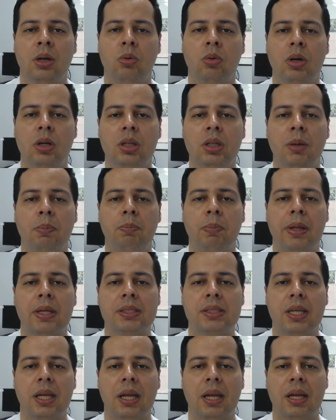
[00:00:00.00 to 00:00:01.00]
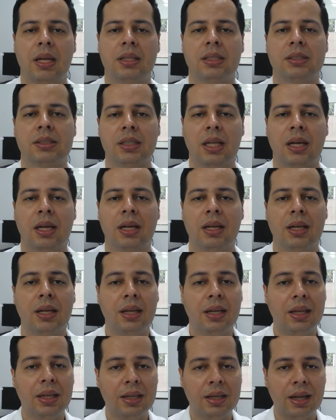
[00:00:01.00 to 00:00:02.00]
Quando a PCR está
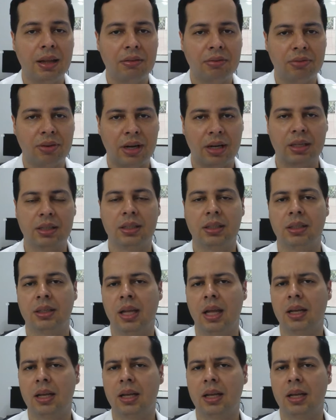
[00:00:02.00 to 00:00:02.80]
elevada,